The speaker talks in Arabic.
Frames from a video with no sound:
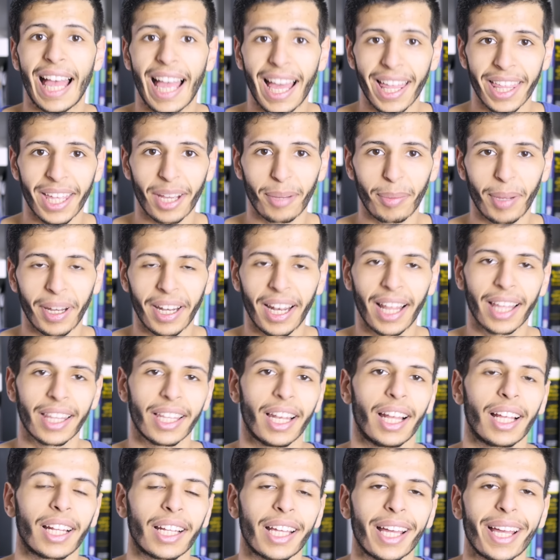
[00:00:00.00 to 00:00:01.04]
هذه اخبارنا لهذه
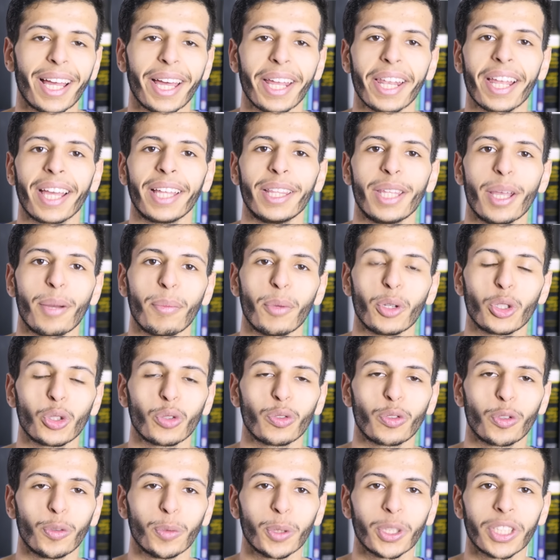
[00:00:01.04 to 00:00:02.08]
الحلقه انا ادهم
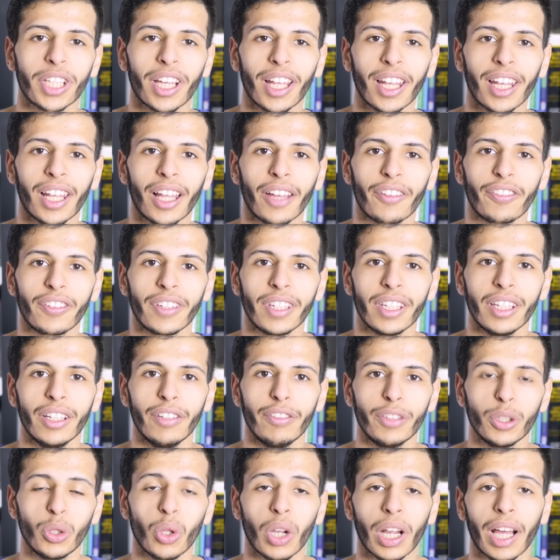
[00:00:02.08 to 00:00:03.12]
اشوفكم ان شاء الله في
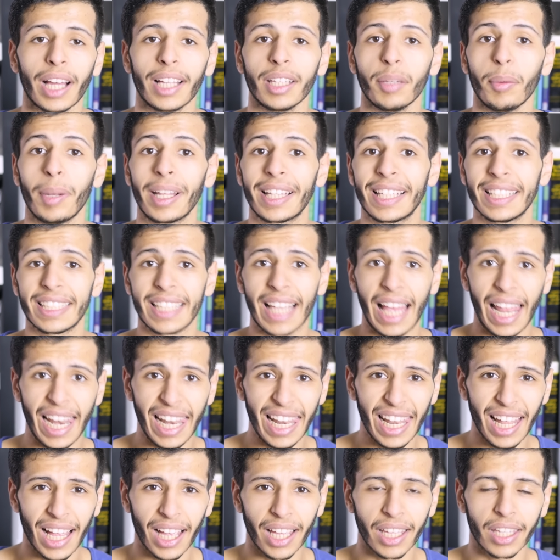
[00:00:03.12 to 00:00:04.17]
الفيديو القادم لا تنسى
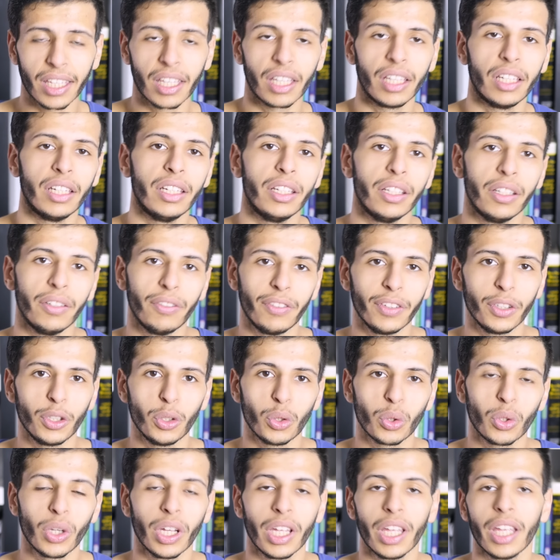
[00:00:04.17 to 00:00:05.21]
لايك
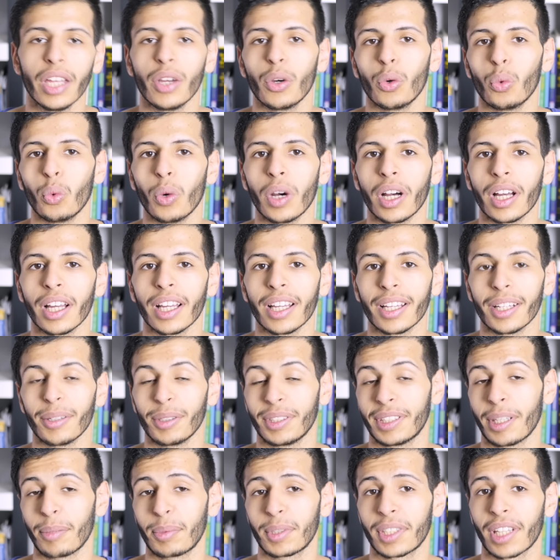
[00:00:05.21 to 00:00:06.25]
للفيديو
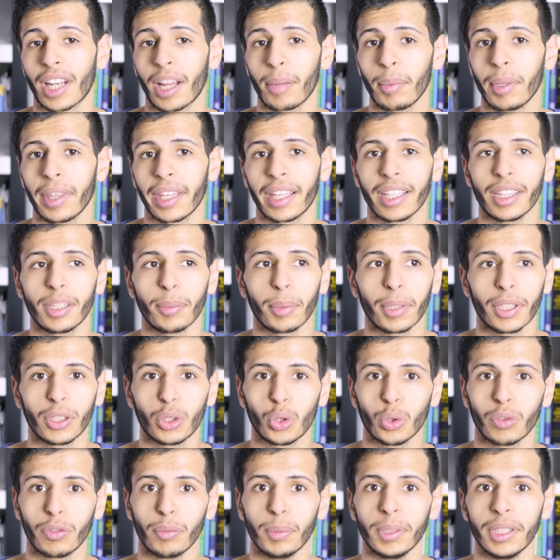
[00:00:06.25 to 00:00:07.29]
وسبسكرايب اذا كنت تبغى
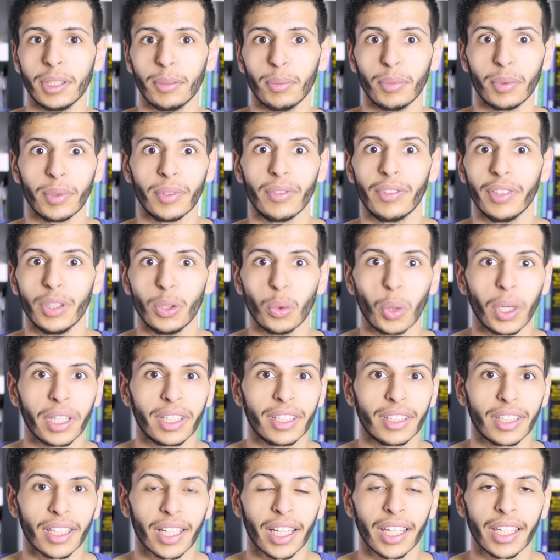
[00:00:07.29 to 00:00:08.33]
تشوف مزيد من
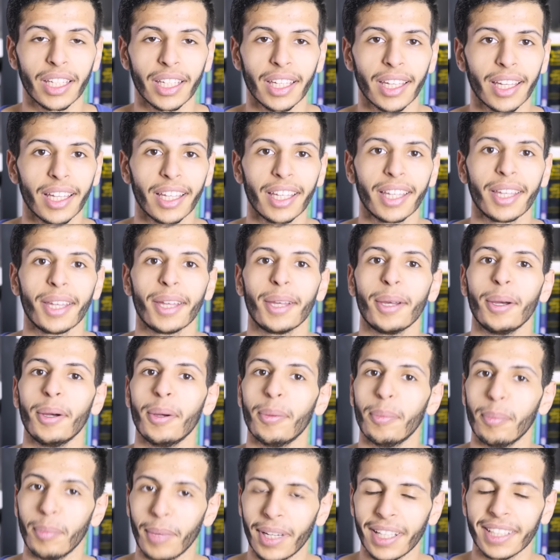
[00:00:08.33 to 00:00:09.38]
الفيديوهات التقنيه
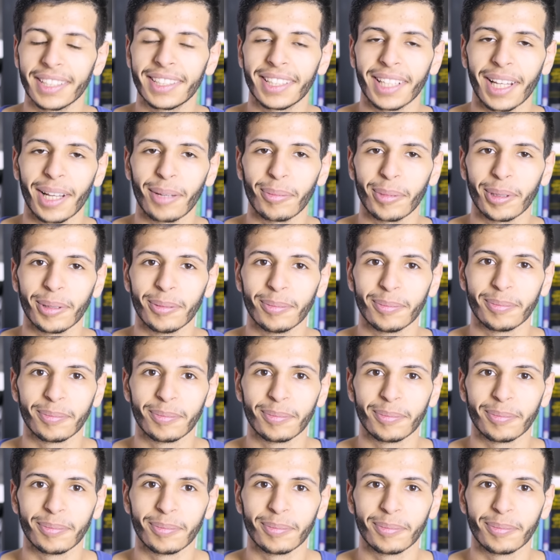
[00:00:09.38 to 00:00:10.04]
مع السلامه